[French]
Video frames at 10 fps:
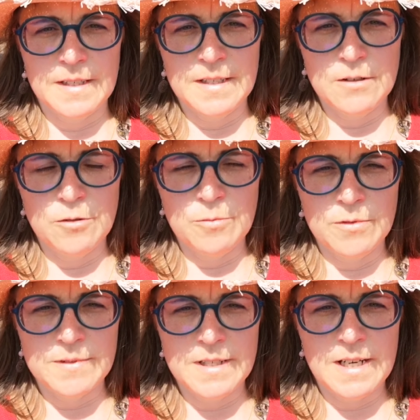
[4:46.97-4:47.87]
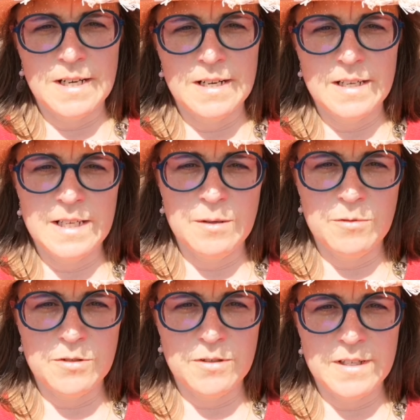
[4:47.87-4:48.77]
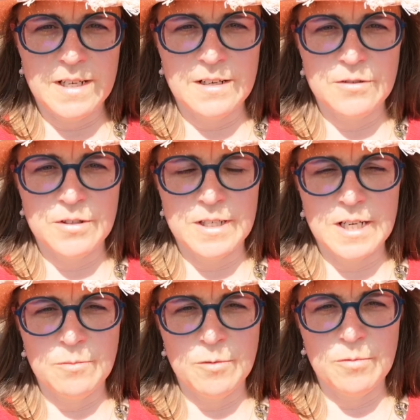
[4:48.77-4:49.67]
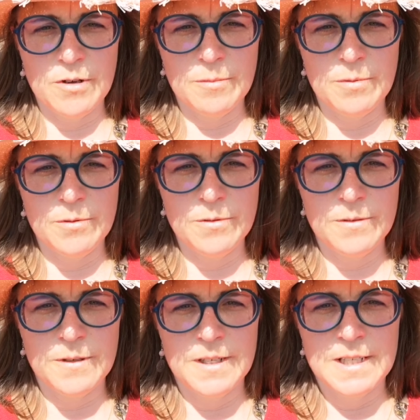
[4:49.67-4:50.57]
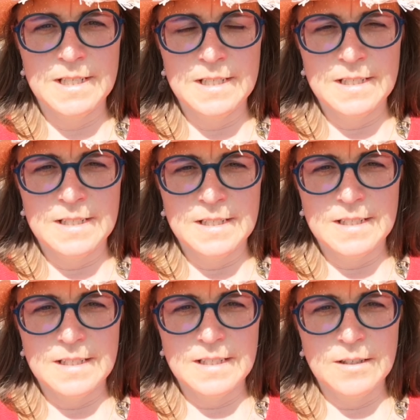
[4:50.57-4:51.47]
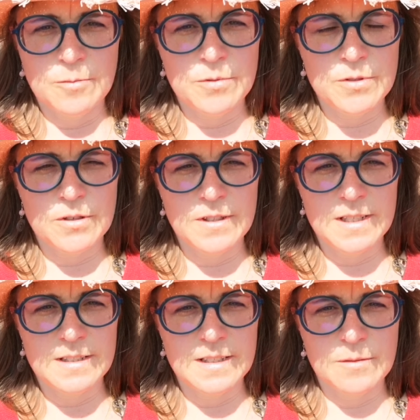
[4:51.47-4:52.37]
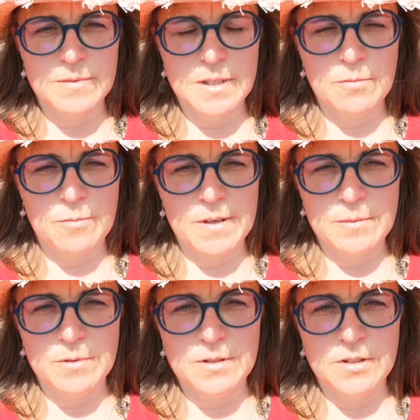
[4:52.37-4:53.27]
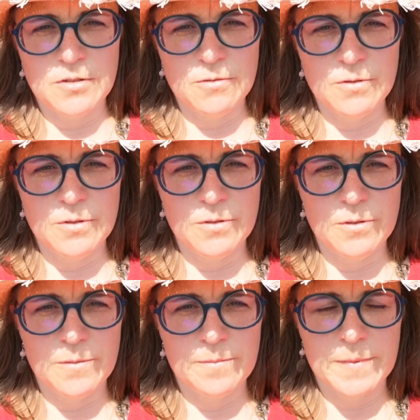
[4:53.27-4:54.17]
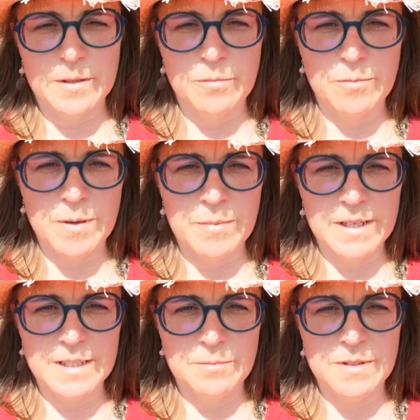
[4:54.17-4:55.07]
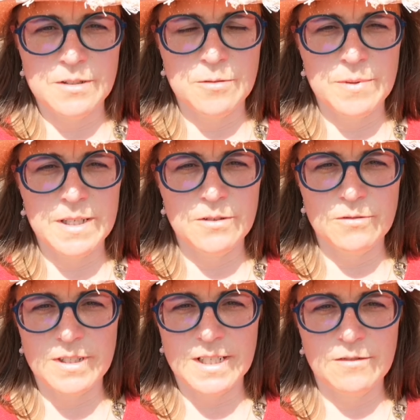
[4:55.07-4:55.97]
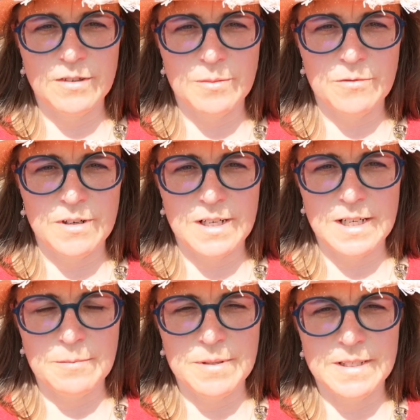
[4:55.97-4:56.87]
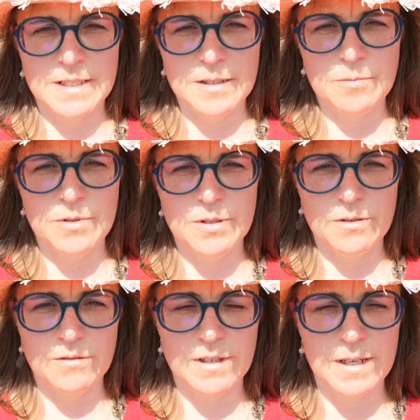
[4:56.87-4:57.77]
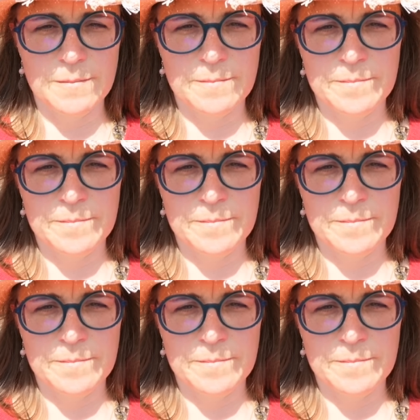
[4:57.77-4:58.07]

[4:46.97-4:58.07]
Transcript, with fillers: et le mental et l'émotionnel se calment peu à peu. Et on peut se connecter comme ça pour plein de petites choses. Pour ma part, il y a des petits domaines où j'arrive vraiment à l'appliquer. Puis euh, voilà,